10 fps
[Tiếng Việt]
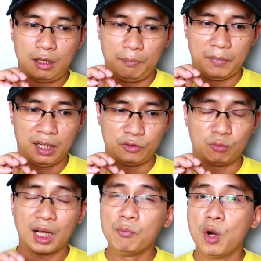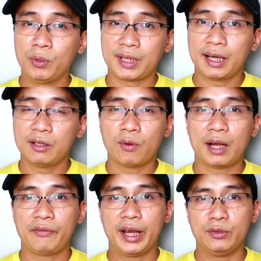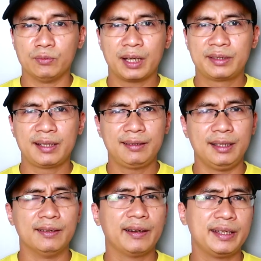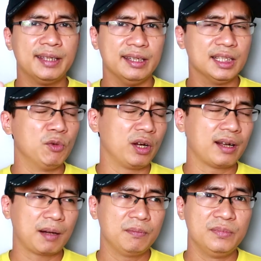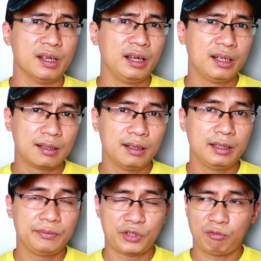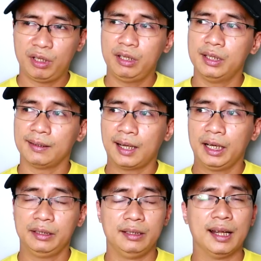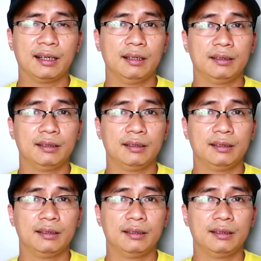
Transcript: mà chúng ta mua một chai nước hoa về chúng ta check thì nó lại nhảy ra một cái năm giới đất hỡi trong khi hiện tại thì đang là